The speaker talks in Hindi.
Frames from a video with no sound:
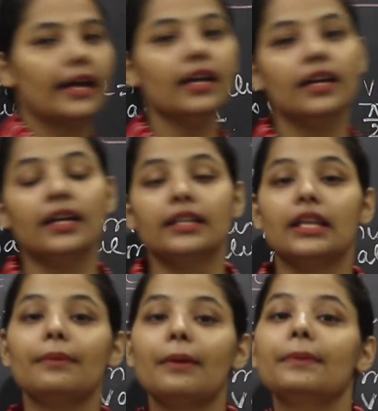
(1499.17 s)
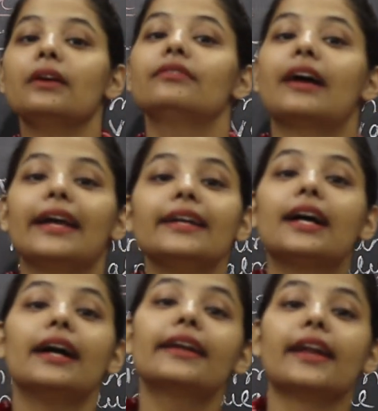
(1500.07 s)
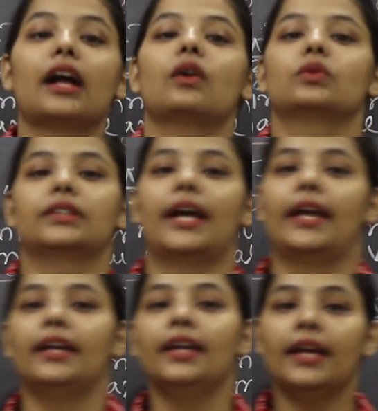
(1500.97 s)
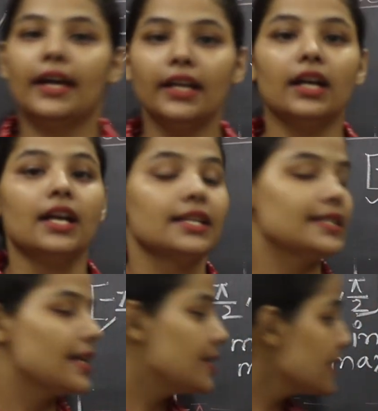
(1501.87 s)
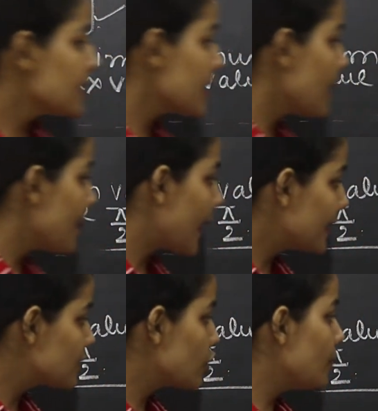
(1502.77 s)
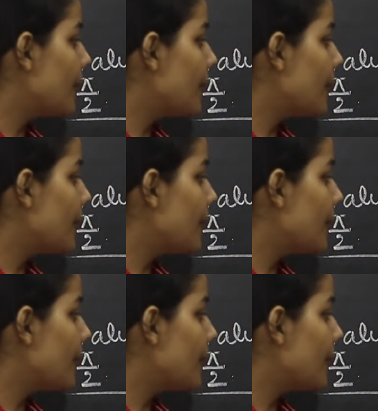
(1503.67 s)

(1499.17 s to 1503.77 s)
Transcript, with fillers: है तब आपका वाई घट रहा होता है है ना जैसे जैसे आप एक्स को